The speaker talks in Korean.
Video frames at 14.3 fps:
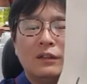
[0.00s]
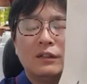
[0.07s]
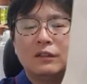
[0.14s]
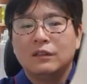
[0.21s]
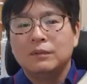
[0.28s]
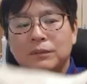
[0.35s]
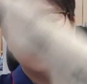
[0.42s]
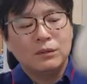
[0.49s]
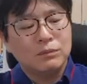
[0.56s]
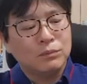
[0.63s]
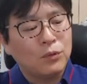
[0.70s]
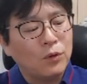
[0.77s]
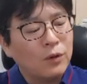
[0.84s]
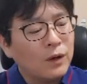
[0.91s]
그러면
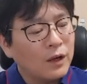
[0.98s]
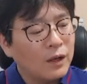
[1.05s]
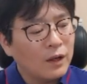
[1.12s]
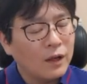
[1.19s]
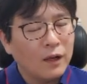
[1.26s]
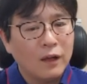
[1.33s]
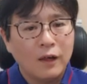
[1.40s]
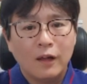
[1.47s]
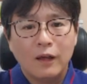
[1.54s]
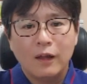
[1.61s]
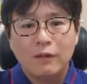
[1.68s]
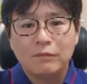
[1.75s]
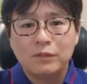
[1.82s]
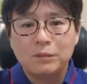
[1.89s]
뭐가
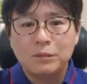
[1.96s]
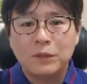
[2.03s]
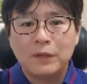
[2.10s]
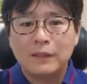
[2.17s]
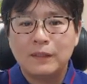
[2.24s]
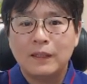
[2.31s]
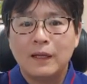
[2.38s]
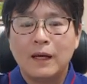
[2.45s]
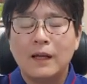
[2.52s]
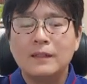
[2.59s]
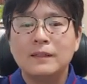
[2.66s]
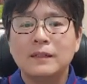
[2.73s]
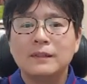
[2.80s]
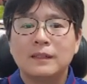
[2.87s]
불편하냐?
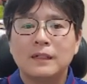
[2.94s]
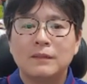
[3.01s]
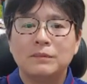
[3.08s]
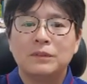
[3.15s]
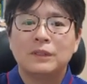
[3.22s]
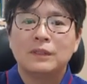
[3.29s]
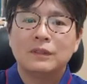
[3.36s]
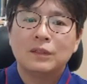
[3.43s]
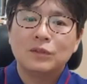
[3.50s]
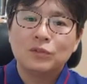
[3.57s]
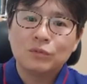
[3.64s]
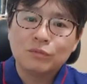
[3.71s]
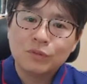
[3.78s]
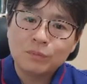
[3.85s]
아시아 사람들한테는
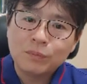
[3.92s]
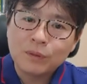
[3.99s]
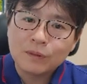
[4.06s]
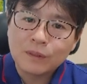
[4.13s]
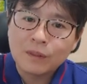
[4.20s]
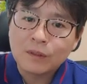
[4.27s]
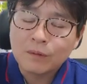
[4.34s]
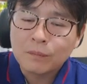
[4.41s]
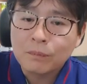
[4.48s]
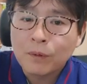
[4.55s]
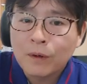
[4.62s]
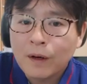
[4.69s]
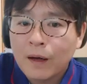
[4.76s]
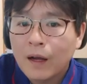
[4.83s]
좀 불편해요.
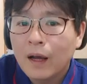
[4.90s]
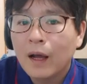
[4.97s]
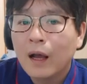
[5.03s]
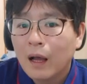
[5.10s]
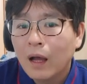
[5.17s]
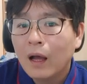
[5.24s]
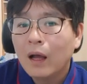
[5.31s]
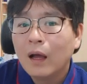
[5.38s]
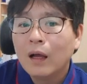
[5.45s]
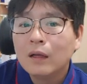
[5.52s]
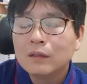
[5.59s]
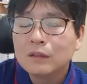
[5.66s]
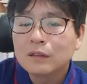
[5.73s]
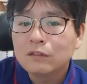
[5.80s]
뭐가?
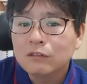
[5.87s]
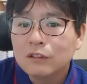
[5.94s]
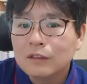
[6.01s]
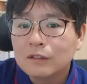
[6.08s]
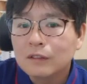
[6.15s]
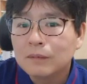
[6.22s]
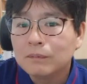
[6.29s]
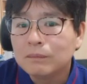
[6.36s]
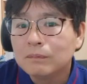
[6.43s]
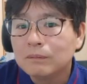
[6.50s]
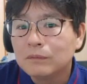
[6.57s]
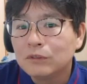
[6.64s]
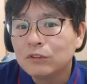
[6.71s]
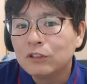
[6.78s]
특히 우리나라
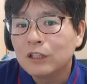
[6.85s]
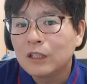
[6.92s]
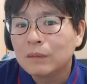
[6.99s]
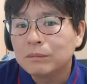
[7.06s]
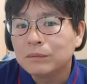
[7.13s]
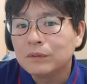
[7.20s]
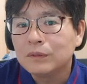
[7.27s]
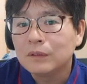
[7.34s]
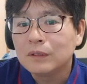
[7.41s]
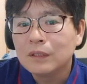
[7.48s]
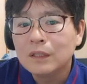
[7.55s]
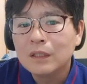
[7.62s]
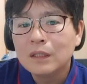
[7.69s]
우리나라 분들.